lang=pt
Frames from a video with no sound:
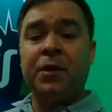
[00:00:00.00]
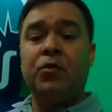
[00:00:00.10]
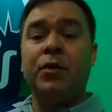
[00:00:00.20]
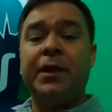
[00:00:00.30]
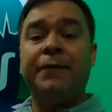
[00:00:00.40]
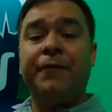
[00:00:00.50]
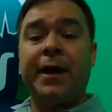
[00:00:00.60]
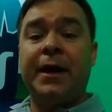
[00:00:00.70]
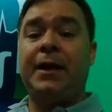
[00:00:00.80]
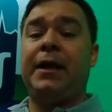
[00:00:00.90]
o que
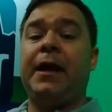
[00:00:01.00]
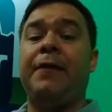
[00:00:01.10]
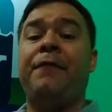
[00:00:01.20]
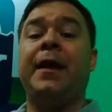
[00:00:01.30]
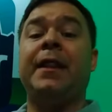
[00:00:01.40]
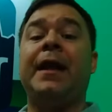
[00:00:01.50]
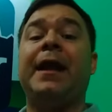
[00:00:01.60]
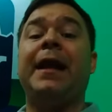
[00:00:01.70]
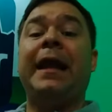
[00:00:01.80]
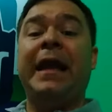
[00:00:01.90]
vale é falar
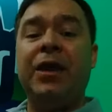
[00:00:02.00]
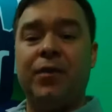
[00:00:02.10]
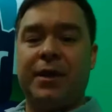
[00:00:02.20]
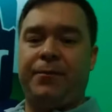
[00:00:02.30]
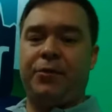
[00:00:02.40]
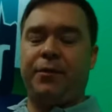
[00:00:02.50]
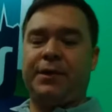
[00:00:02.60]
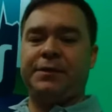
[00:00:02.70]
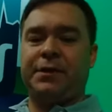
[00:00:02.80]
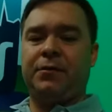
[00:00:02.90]
a língua da
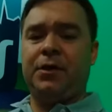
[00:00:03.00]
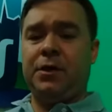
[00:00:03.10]
população.